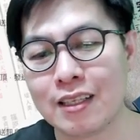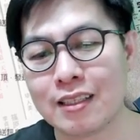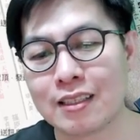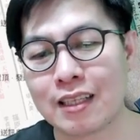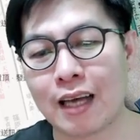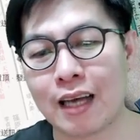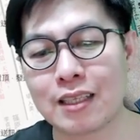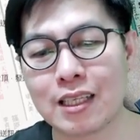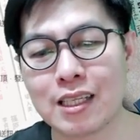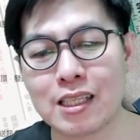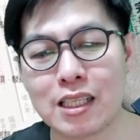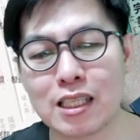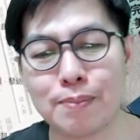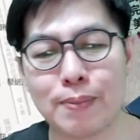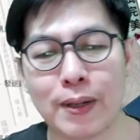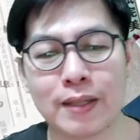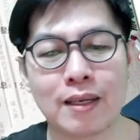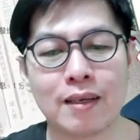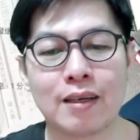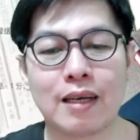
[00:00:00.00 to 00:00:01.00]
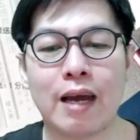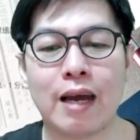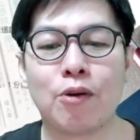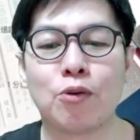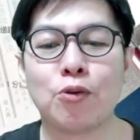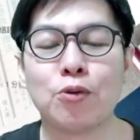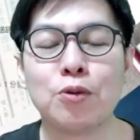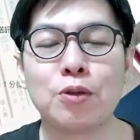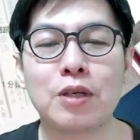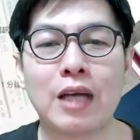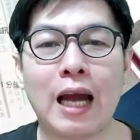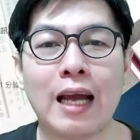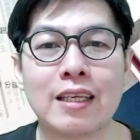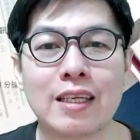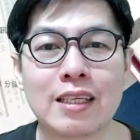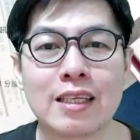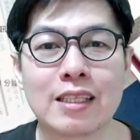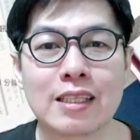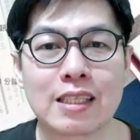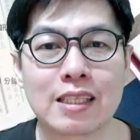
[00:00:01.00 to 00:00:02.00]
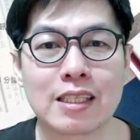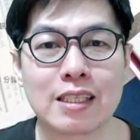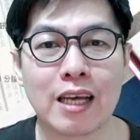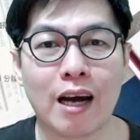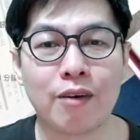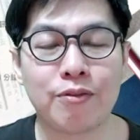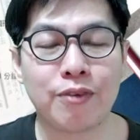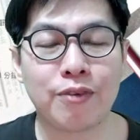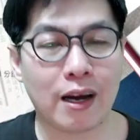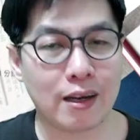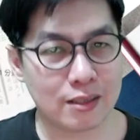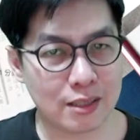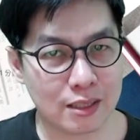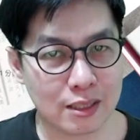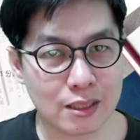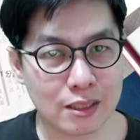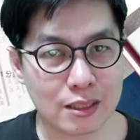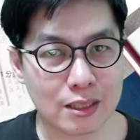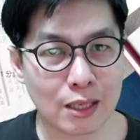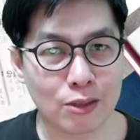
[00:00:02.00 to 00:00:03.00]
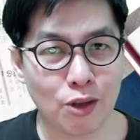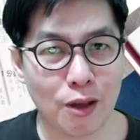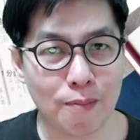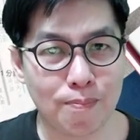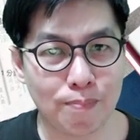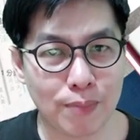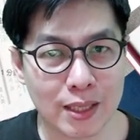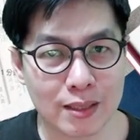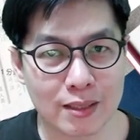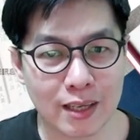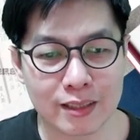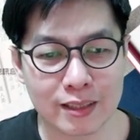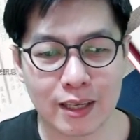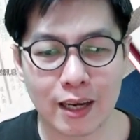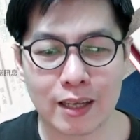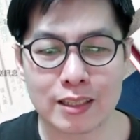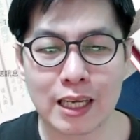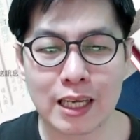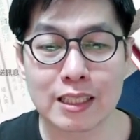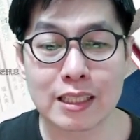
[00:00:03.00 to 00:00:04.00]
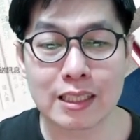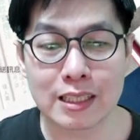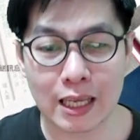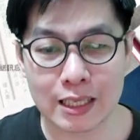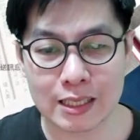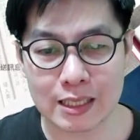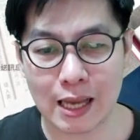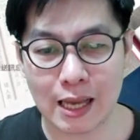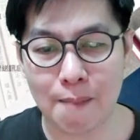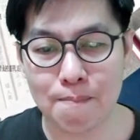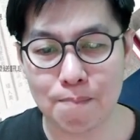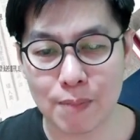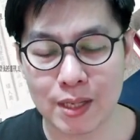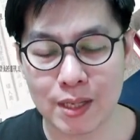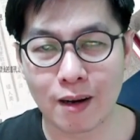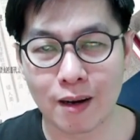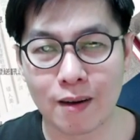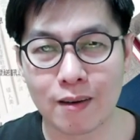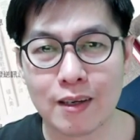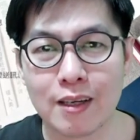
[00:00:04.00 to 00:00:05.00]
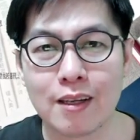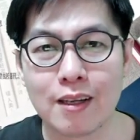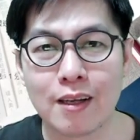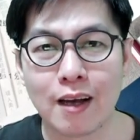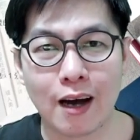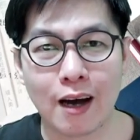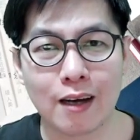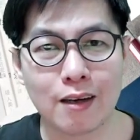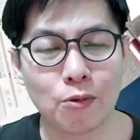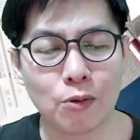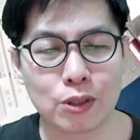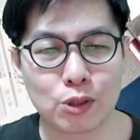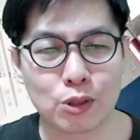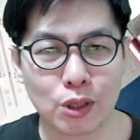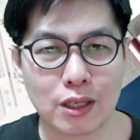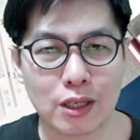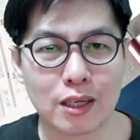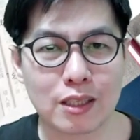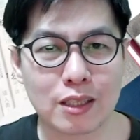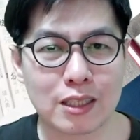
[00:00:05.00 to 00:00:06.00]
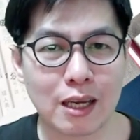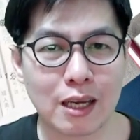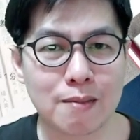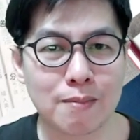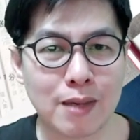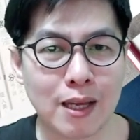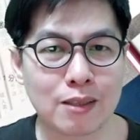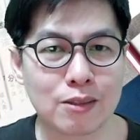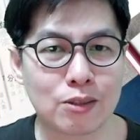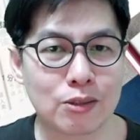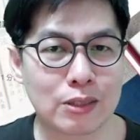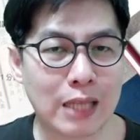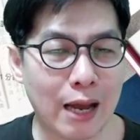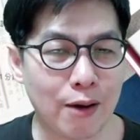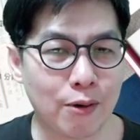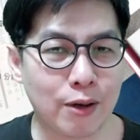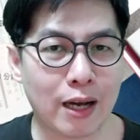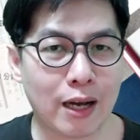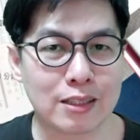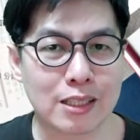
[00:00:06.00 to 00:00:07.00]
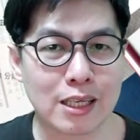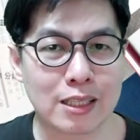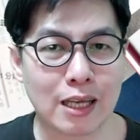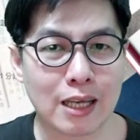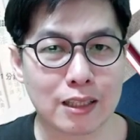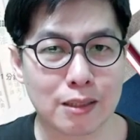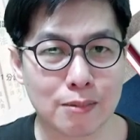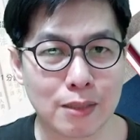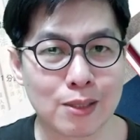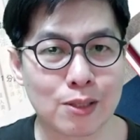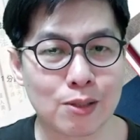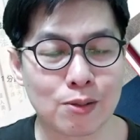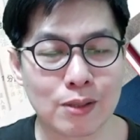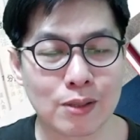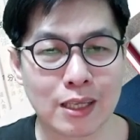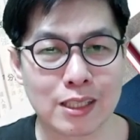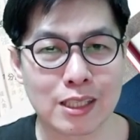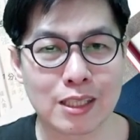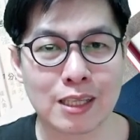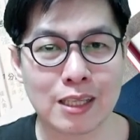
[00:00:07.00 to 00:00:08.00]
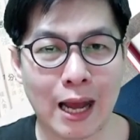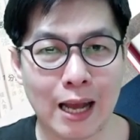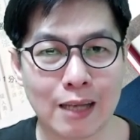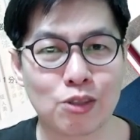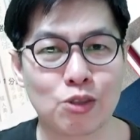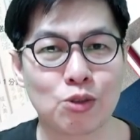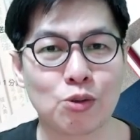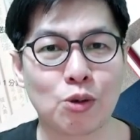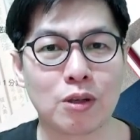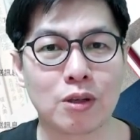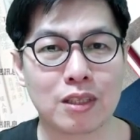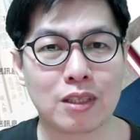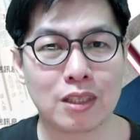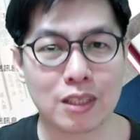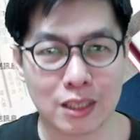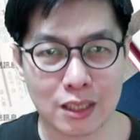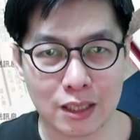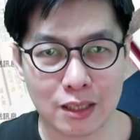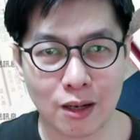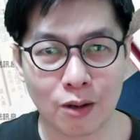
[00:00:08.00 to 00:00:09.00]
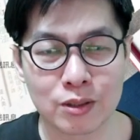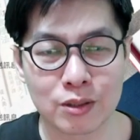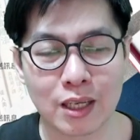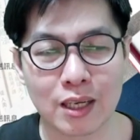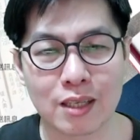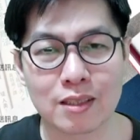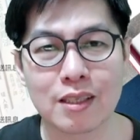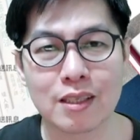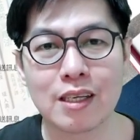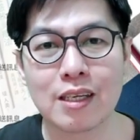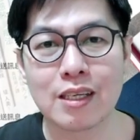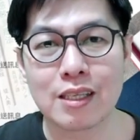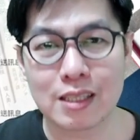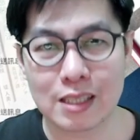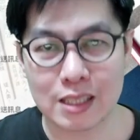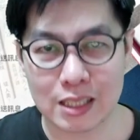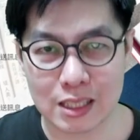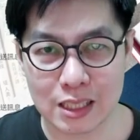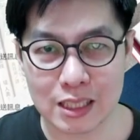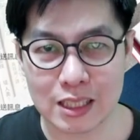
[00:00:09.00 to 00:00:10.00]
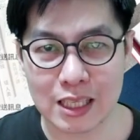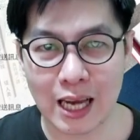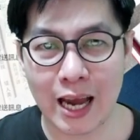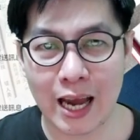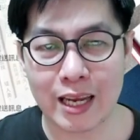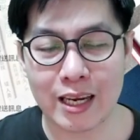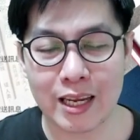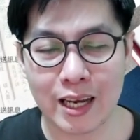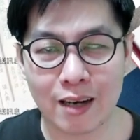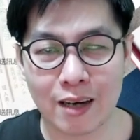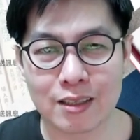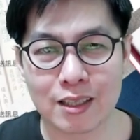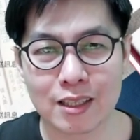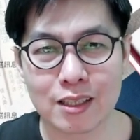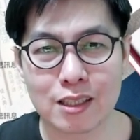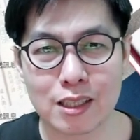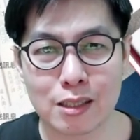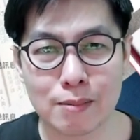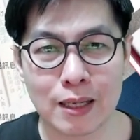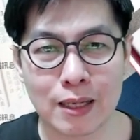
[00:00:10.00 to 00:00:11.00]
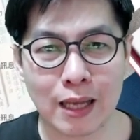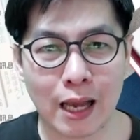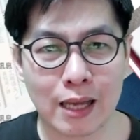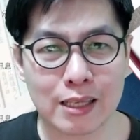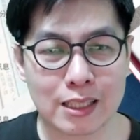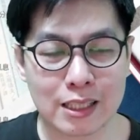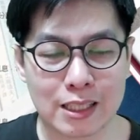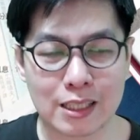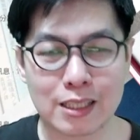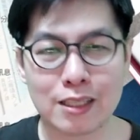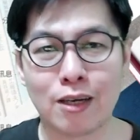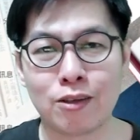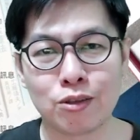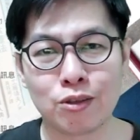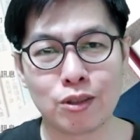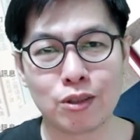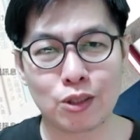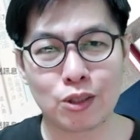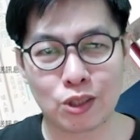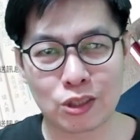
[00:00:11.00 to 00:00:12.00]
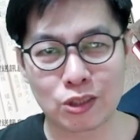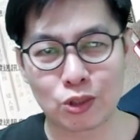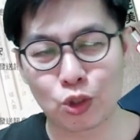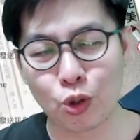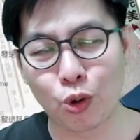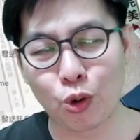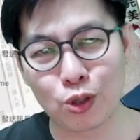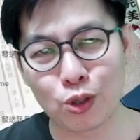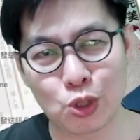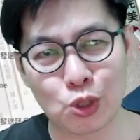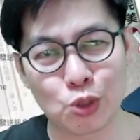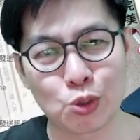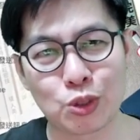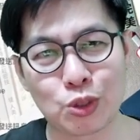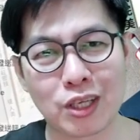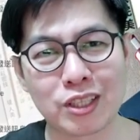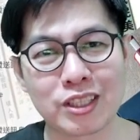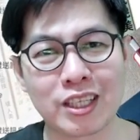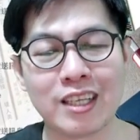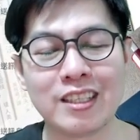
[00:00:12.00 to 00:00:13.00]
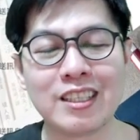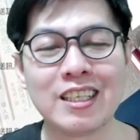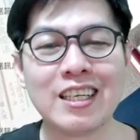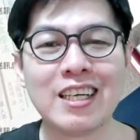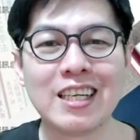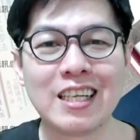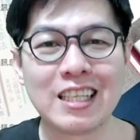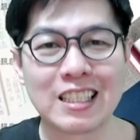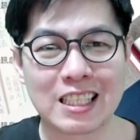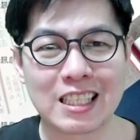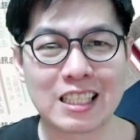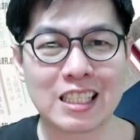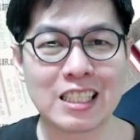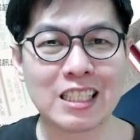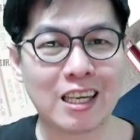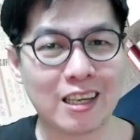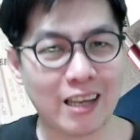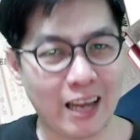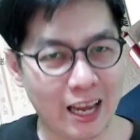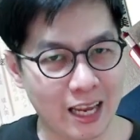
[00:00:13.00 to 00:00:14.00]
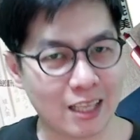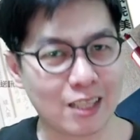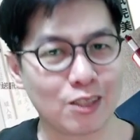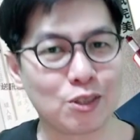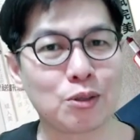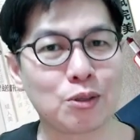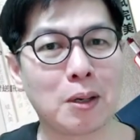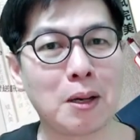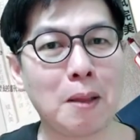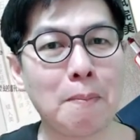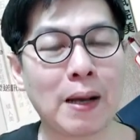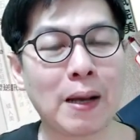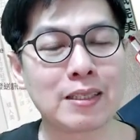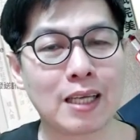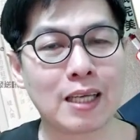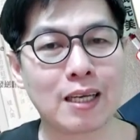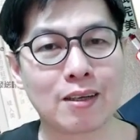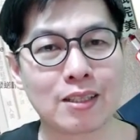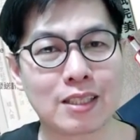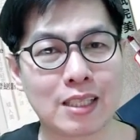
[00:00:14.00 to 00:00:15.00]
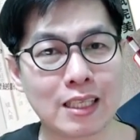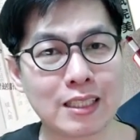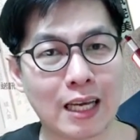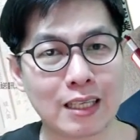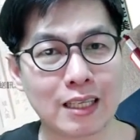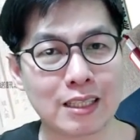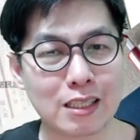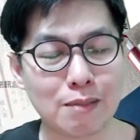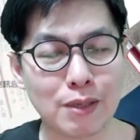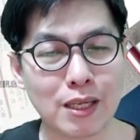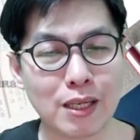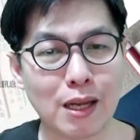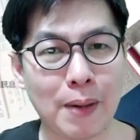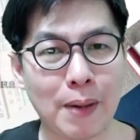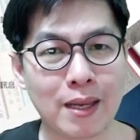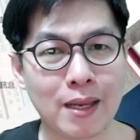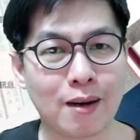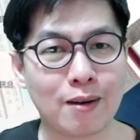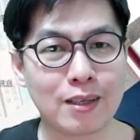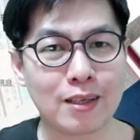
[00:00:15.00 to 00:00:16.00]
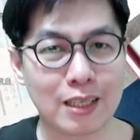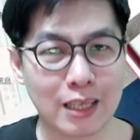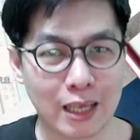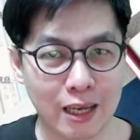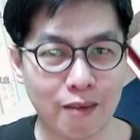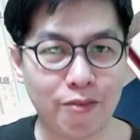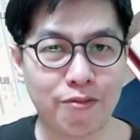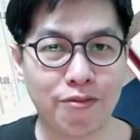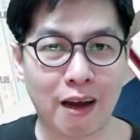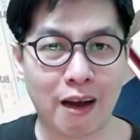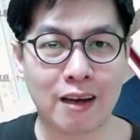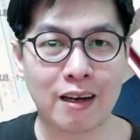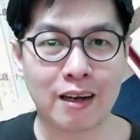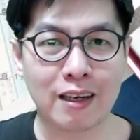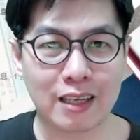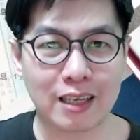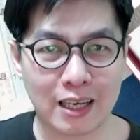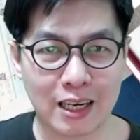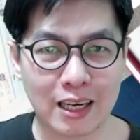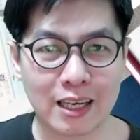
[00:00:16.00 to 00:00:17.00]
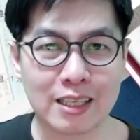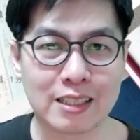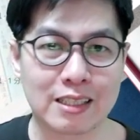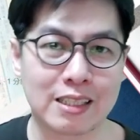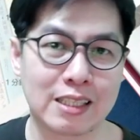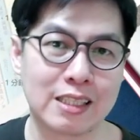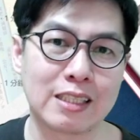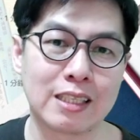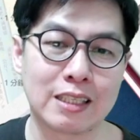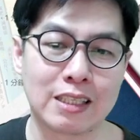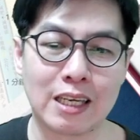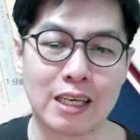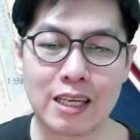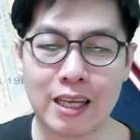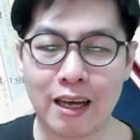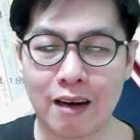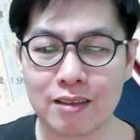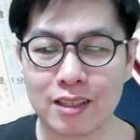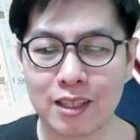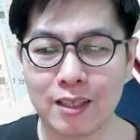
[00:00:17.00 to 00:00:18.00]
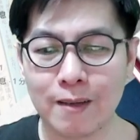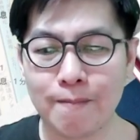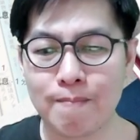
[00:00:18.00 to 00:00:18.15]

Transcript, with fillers: 然后第四本呢，哎，无感饮食疗法是针对病人的，而且是肾脏病哦。而我觉得这里面待会要介绍这本书呢，其实它所提供的食材料理基本上适用于多数的人，只是呢，哎，如果你本身有肾脏疾病的朋友，也反而可以吃这些料理。